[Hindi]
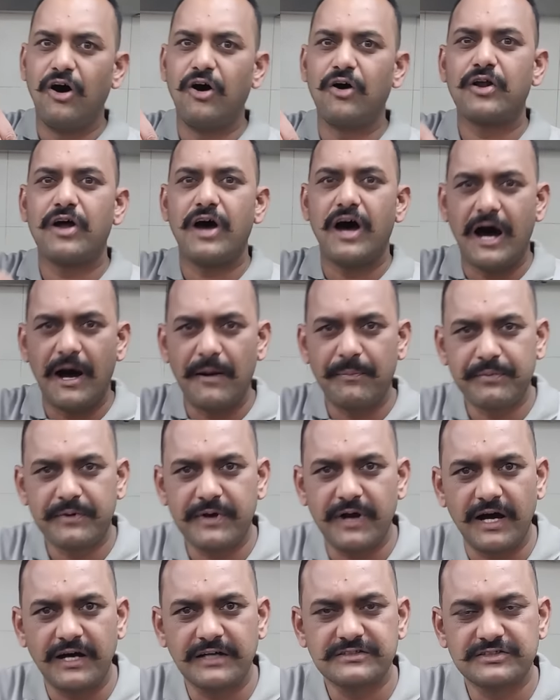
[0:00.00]
और
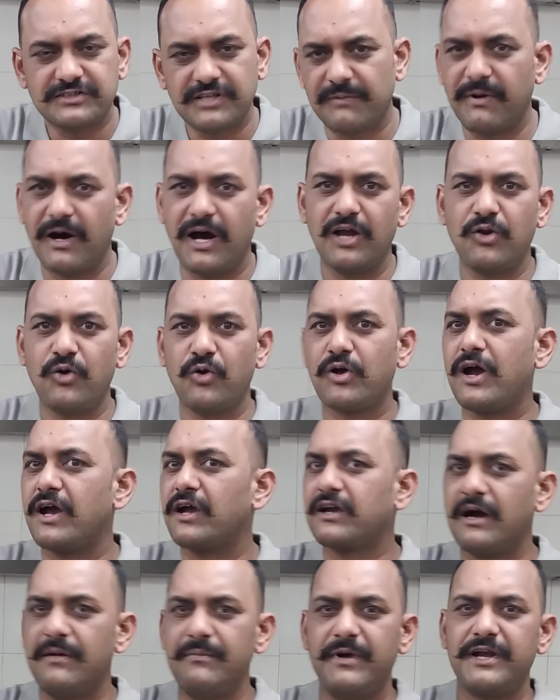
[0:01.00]
आपका सवाल होगा
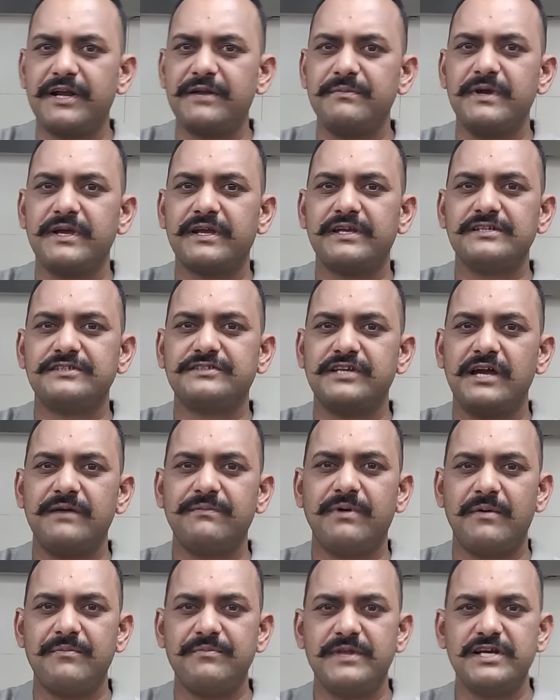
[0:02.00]
कमेंट में कि
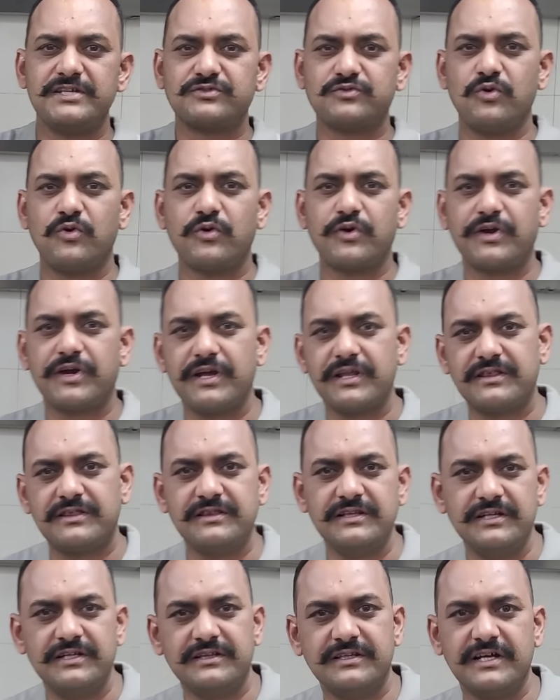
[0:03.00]
शेफ हमने इसको
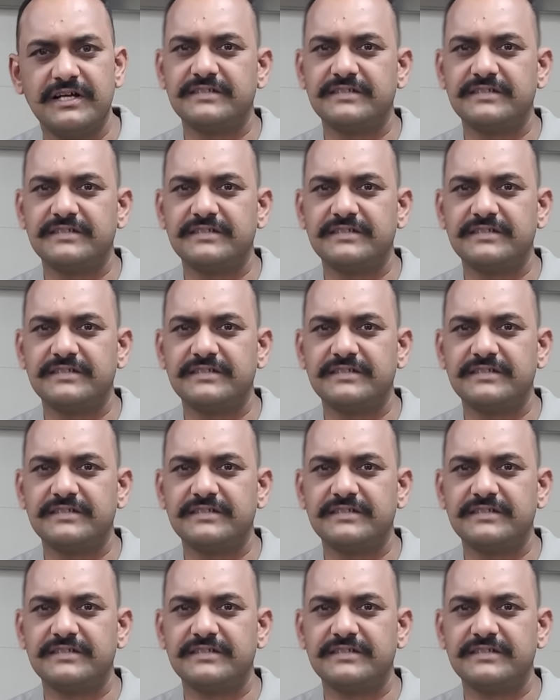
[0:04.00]
कितनी